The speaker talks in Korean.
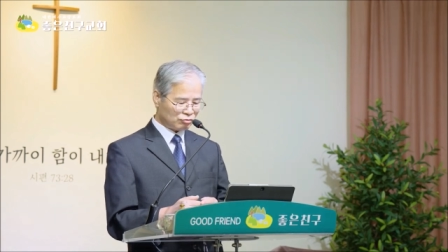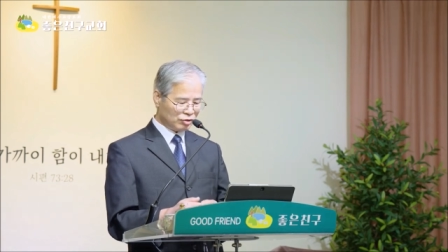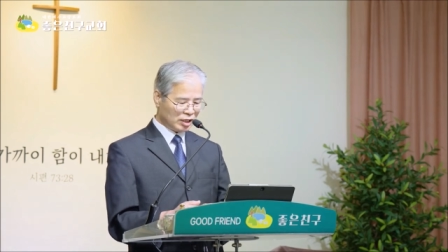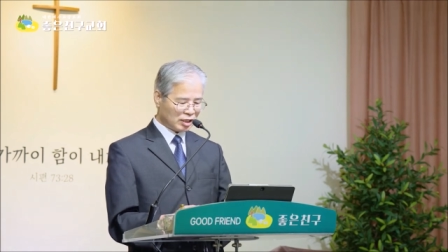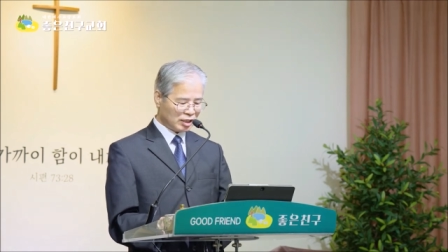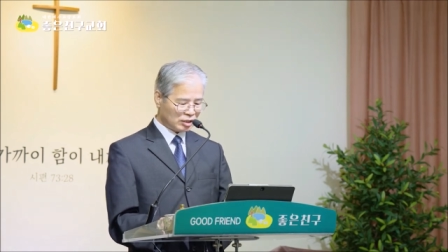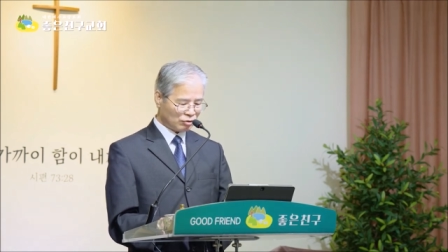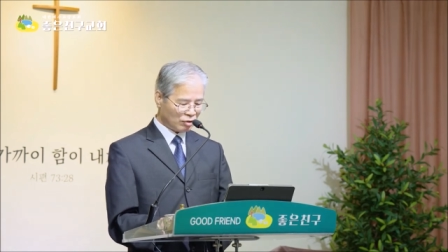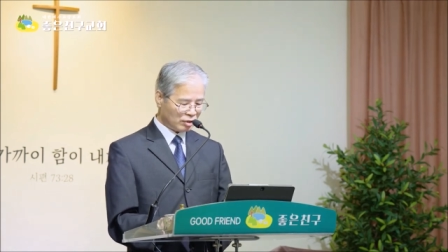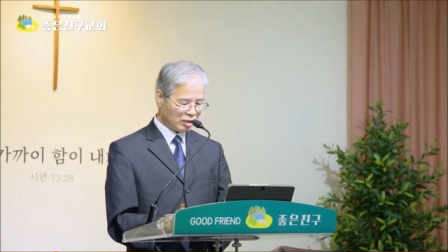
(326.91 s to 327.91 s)
우리
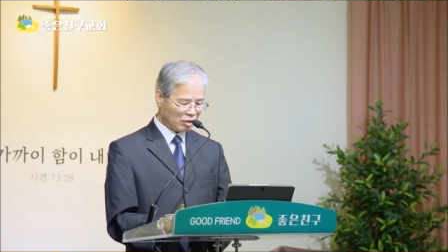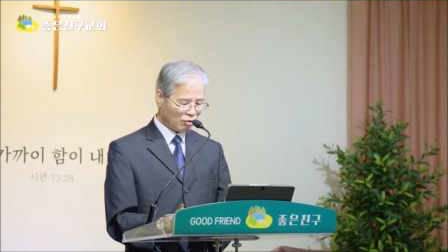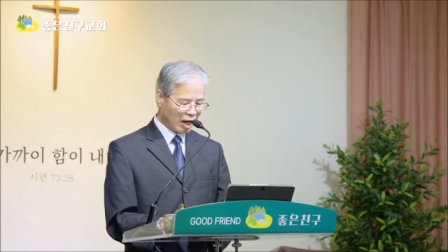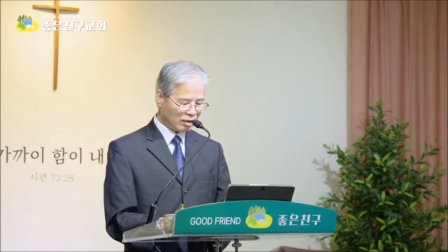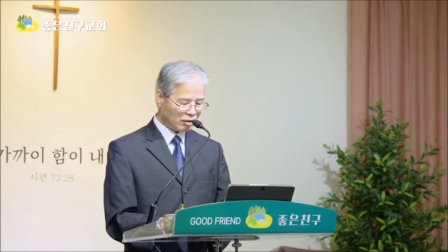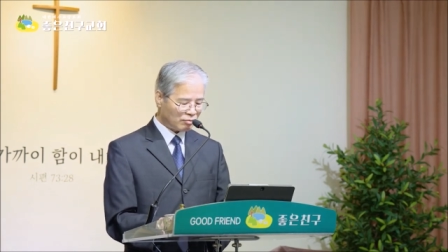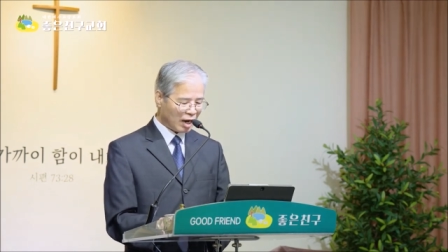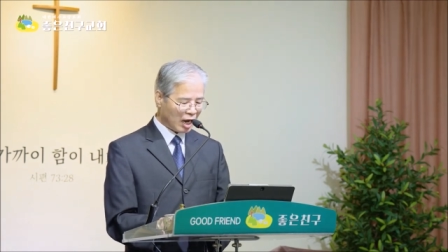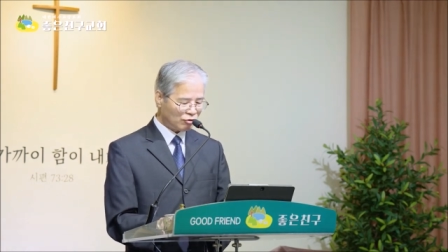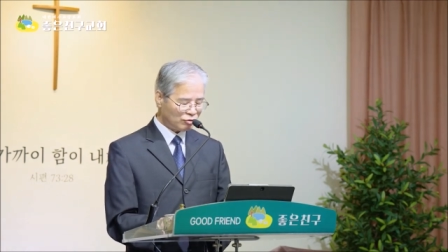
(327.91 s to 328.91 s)
그리스도인들이 과거
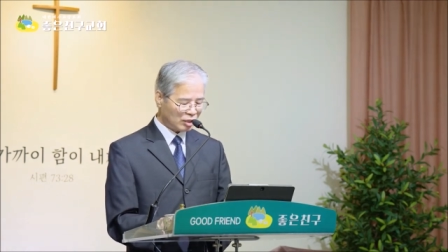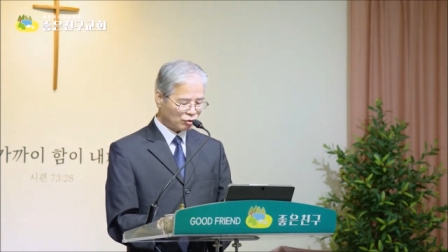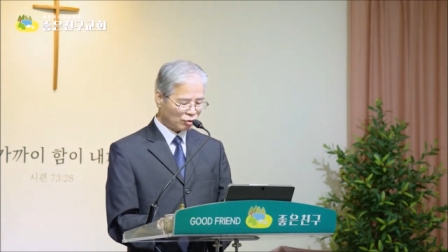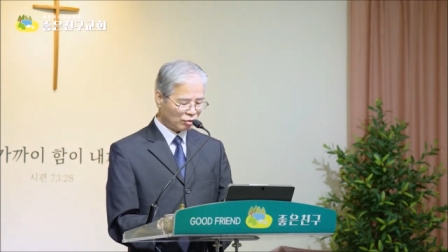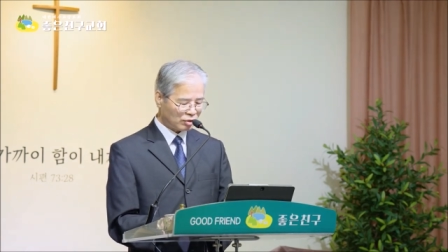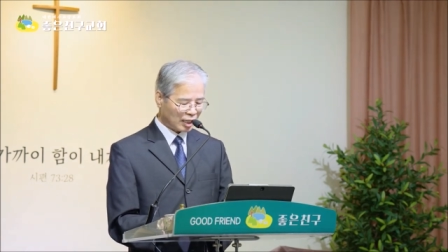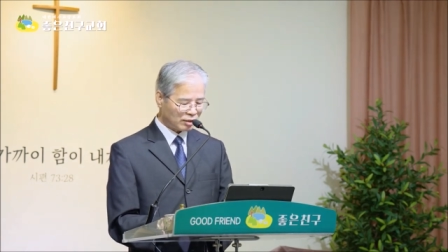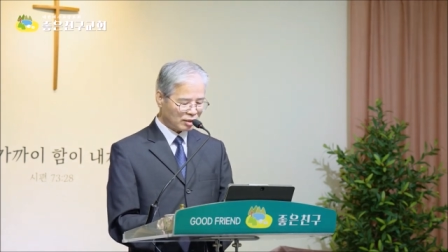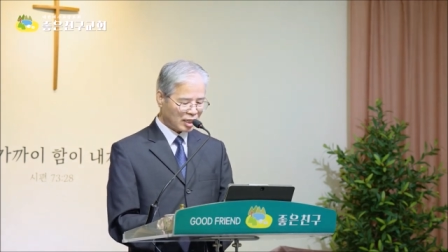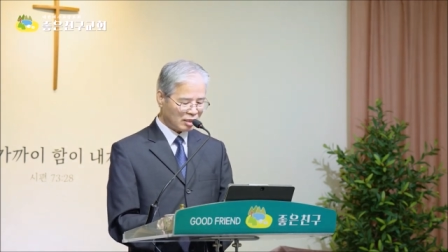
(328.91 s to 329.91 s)
마귀의 정로로
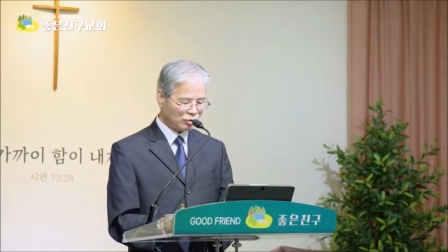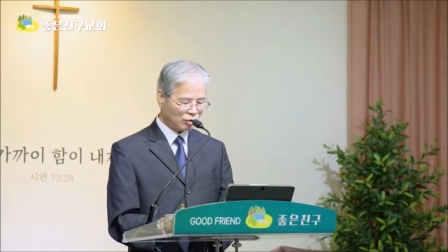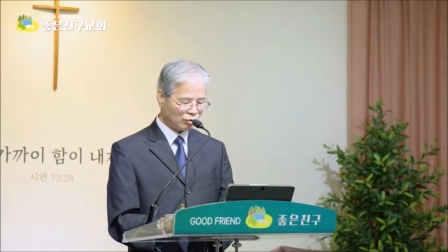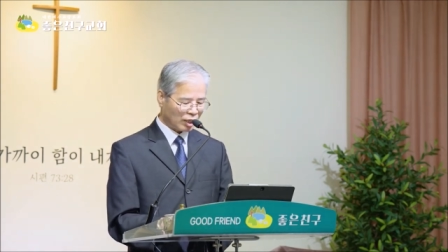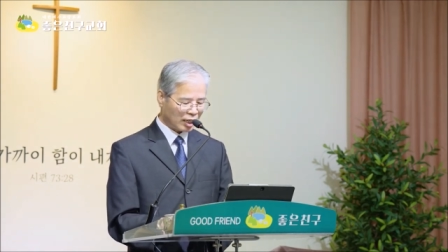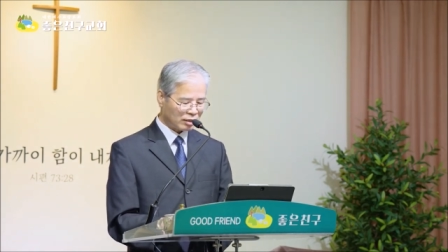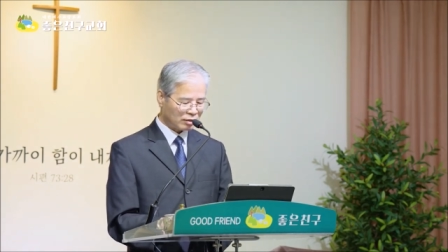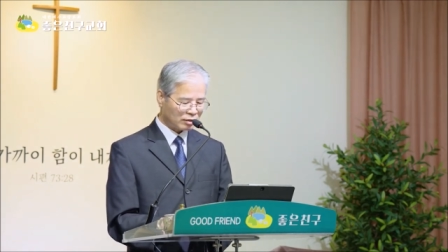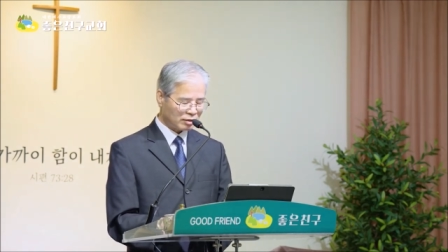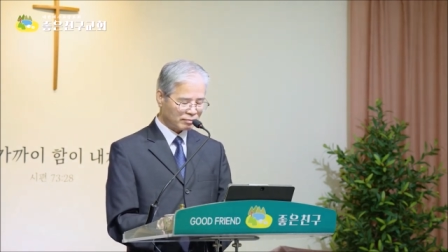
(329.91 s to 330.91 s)
타던 삶으로
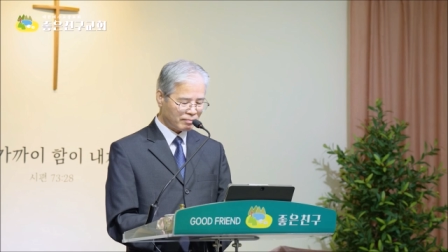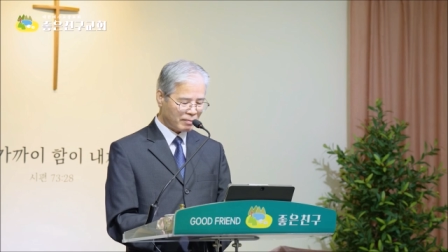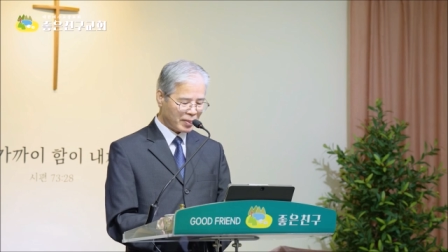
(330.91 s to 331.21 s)
돌아가는 것은